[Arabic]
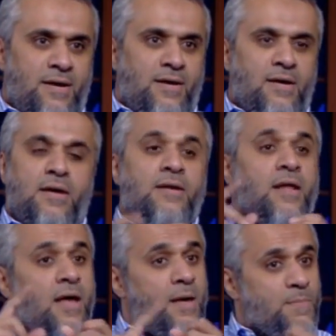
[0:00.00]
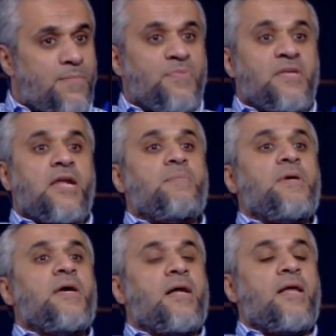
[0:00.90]
اي ان الاب يدرب
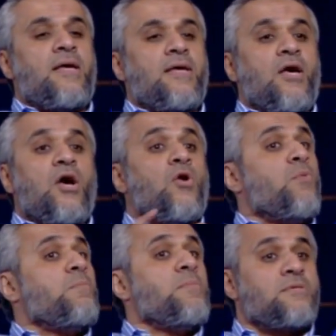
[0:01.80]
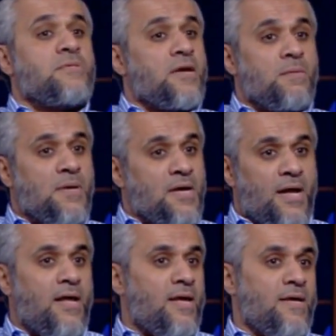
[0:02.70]
عياله الام تدرب
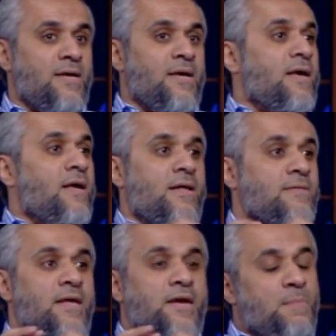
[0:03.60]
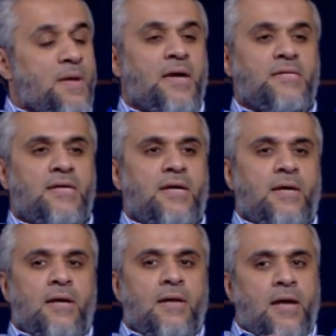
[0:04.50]
عيالها آه، تدرب بناتها
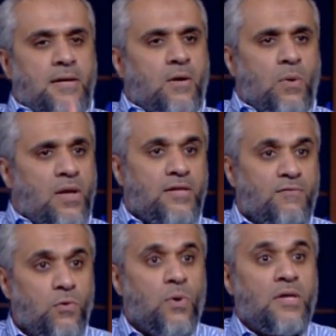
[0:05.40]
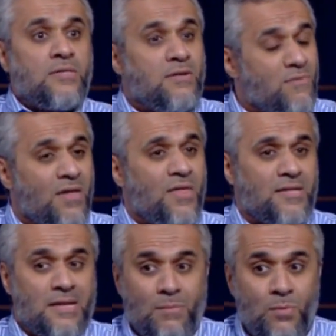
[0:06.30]
لانه الهدف هو الدفاع
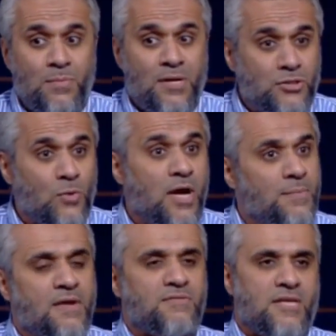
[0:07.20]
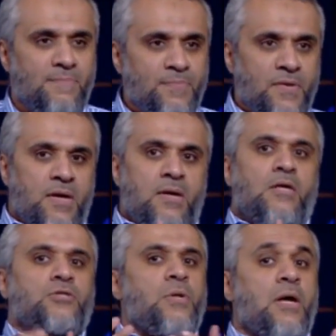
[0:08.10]
ذاتي هو من شلون يحمي نفسه
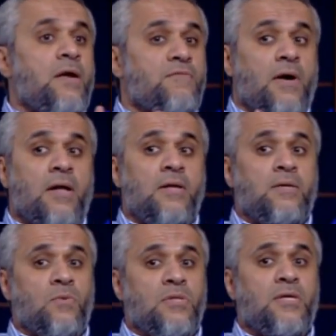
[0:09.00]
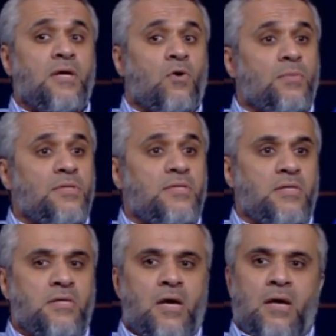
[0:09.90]
شلون اعرف اخلي ولدي او
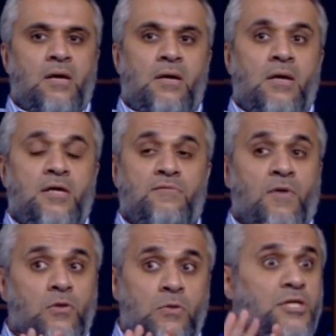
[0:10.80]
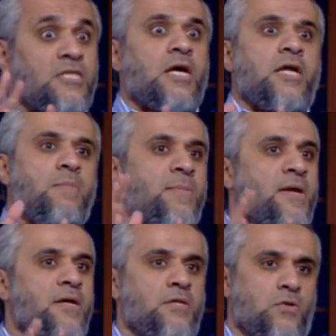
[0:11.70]
بنتي آه، يتفادون شخص غريبه ما
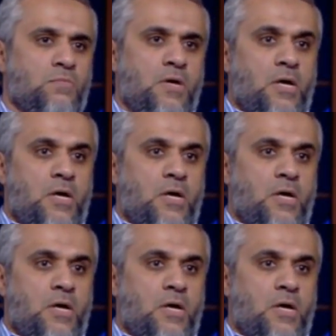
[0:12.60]
يناديهم